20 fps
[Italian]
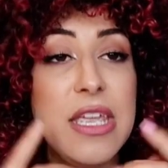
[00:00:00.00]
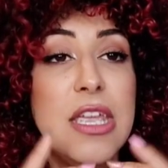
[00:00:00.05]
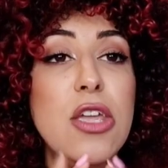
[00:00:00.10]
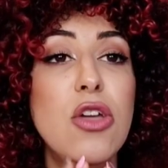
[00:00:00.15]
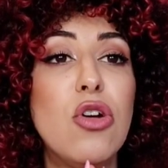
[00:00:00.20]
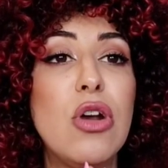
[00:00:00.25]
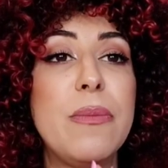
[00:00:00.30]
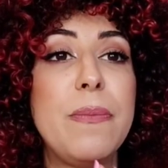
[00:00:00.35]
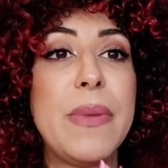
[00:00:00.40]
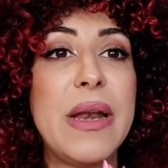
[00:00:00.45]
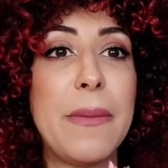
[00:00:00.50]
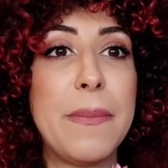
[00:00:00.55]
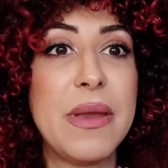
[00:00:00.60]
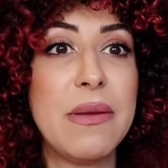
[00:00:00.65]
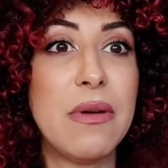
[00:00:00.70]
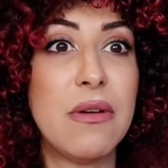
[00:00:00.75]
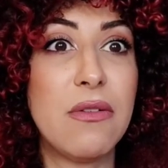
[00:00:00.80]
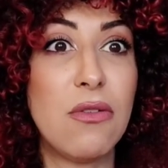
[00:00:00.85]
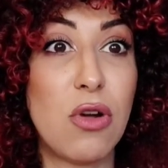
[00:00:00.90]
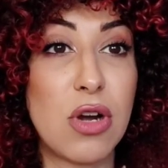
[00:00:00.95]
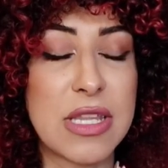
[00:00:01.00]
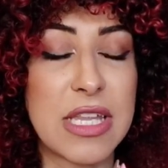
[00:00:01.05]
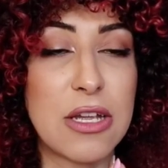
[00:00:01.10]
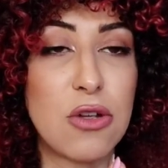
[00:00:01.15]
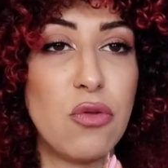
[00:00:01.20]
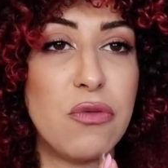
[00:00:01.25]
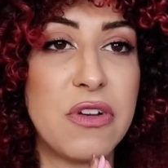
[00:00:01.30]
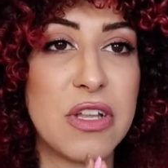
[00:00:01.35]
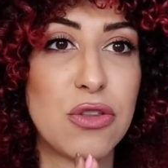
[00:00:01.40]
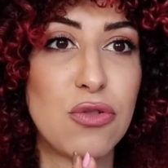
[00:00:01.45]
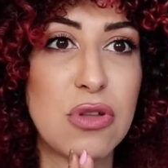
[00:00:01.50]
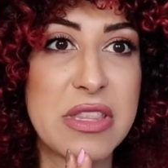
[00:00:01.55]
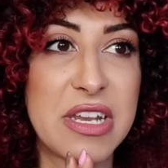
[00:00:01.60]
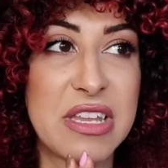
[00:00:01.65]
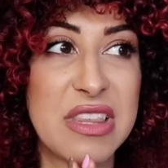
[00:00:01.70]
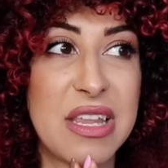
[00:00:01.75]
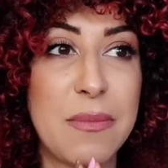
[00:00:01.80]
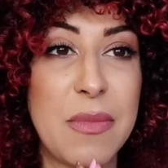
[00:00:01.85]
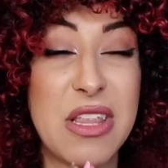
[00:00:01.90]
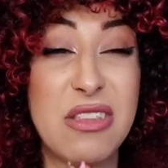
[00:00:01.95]
Io la prima volta che ho fatto il
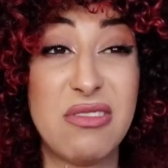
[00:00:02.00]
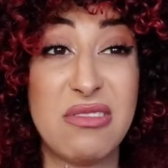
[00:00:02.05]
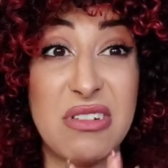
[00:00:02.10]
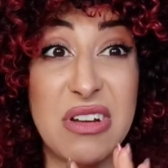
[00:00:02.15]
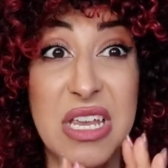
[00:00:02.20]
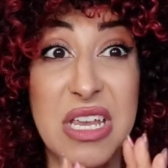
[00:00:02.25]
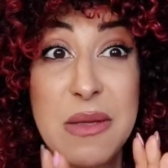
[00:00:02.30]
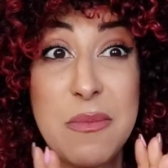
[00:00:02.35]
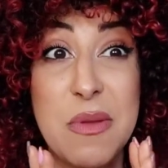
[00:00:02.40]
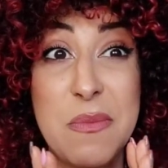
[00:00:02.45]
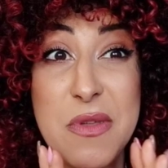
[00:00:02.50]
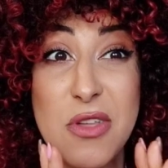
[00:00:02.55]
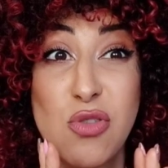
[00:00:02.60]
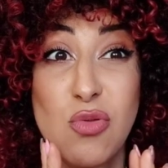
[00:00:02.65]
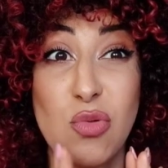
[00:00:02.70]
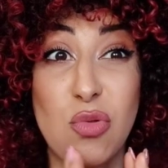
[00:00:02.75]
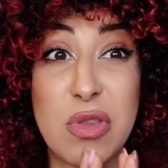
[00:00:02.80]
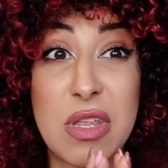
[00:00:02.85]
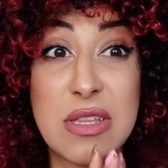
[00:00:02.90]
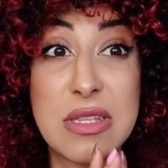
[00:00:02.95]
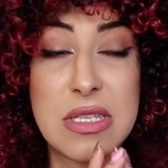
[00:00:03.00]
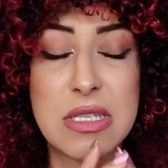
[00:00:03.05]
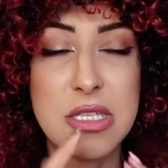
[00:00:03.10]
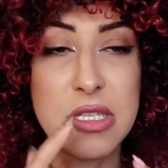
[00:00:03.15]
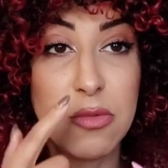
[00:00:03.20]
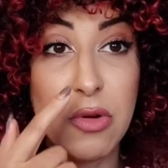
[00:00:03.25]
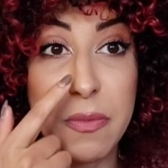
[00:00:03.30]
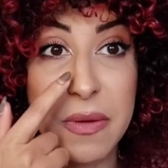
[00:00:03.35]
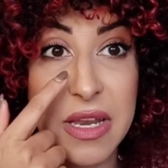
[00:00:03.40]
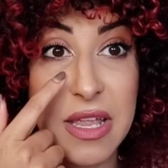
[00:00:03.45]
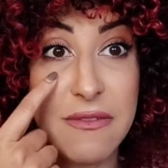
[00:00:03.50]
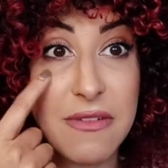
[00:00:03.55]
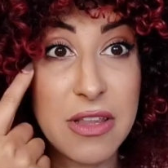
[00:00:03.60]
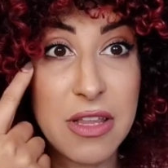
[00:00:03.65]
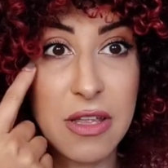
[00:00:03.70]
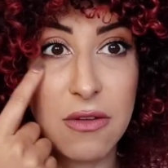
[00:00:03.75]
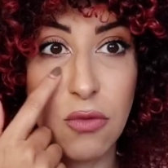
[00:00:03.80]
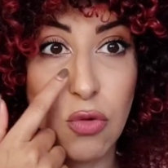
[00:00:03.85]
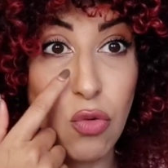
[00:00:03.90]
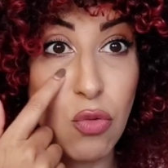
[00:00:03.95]
trattamento non è che mi è piaciuto tantissimo perché
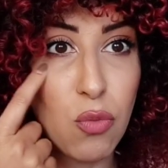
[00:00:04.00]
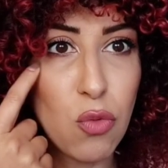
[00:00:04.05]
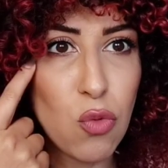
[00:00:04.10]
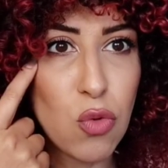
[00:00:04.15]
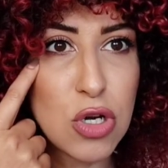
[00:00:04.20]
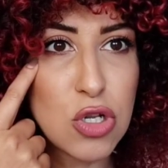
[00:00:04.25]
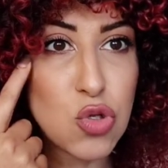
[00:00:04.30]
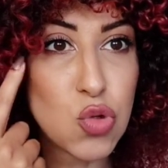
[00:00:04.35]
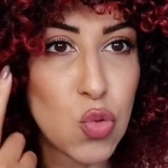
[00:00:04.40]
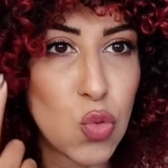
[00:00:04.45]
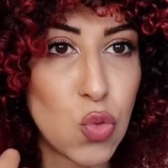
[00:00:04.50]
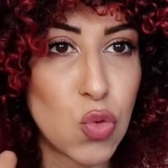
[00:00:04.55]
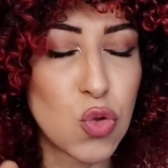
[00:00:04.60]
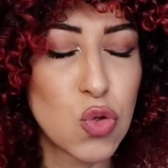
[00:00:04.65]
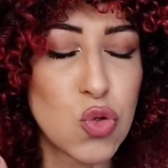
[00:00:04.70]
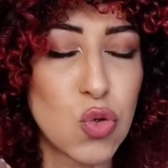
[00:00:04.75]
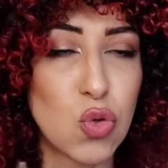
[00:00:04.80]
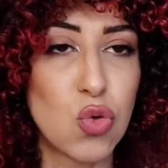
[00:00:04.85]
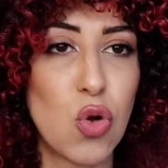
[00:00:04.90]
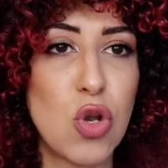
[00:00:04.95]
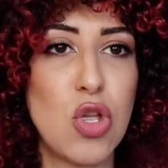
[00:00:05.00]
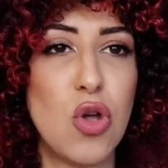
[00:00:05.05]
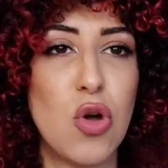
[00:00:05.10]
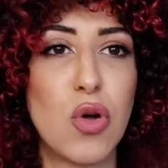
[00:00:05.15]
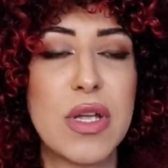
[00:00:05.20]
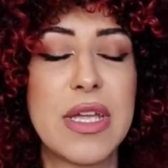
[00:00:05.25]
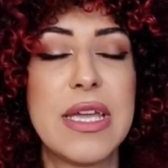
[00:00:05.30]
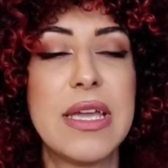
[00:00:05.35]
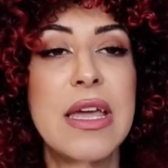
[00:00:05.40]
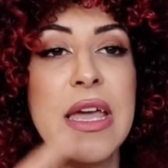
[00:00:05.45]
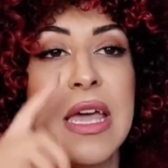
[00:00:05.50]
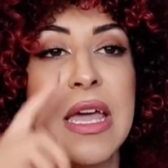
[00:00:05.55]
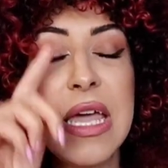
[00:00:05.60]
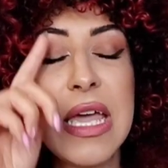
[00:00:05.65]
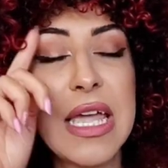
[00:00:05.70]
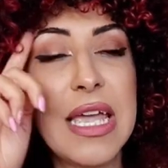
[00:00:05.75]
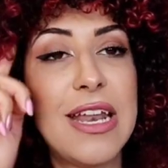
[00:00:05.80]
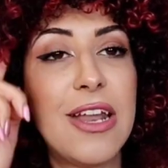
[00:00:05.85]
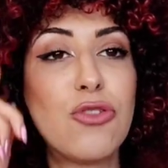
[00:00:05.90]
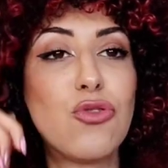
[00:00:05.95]
vedevo comunque il scuro sotto gli occhi
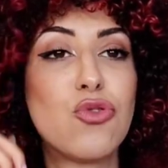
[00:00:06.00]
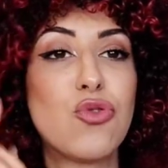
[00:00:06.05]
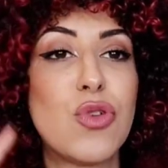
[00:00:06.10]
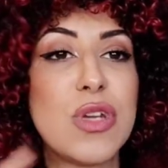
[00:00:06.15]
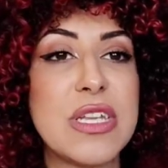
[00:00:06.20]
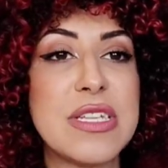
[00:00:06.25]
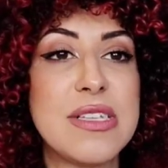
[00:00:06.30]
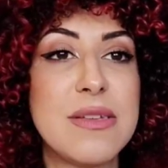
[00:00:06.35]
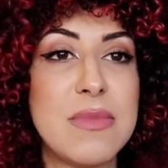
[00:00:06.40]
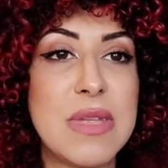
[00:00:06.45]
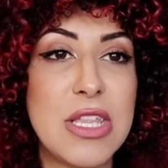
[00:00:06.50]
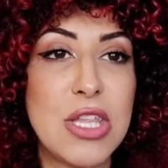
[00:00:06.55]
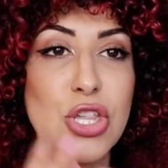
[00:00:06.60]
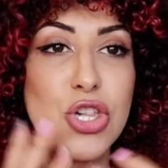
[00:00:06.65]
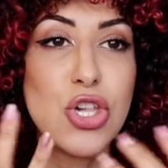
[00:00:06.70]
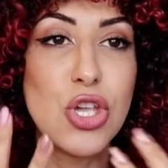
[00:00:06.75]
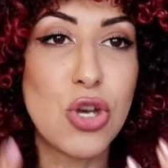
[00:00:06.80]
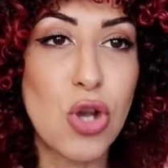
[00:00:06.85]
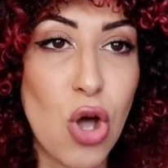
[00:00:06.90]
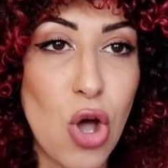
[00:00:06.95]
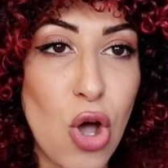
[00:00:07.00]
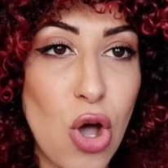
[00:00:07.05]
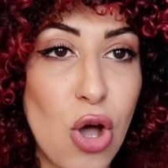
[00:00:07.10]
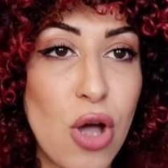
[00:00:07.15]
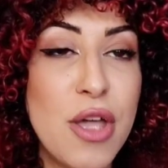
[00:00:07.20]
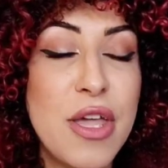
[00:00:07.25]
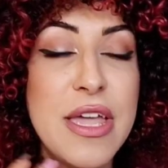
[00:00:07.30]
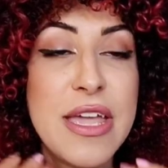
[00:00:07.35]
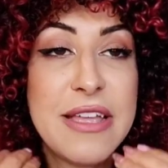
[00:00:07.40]
e la dottoressa mi dice no,